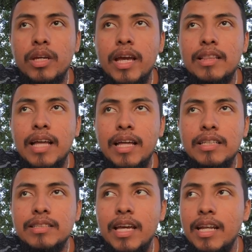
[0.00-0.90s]
lo que
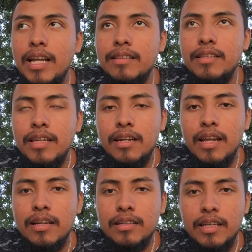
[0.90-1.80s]
atares en la tierra